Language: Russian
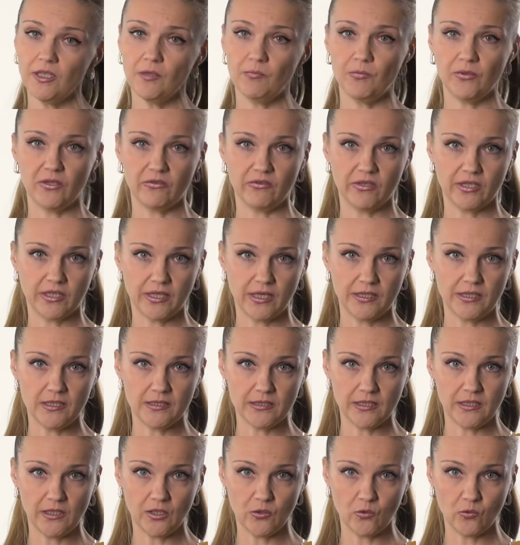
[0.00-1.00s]
и
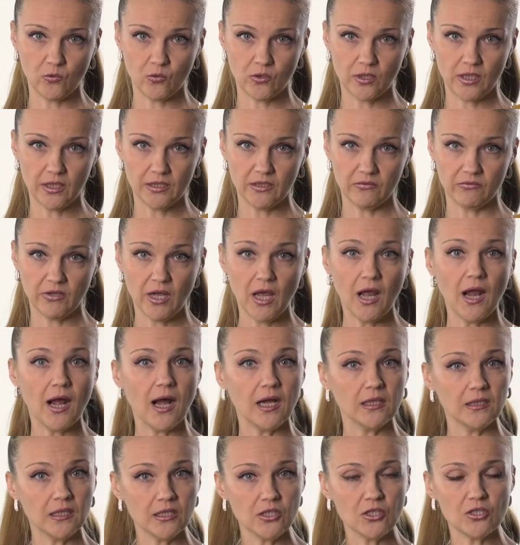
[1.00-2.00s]
правоохранительных органов,
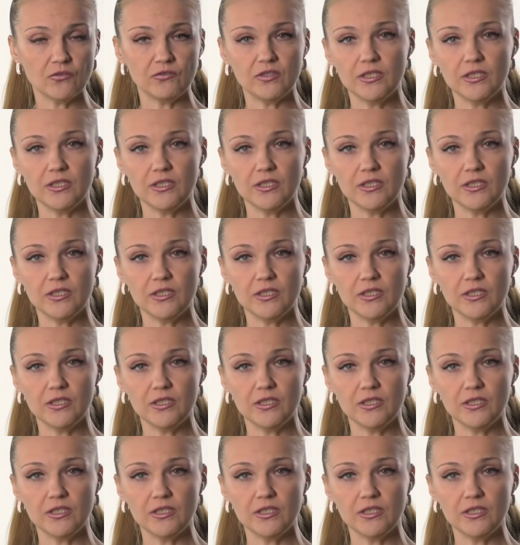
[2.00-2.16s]
а также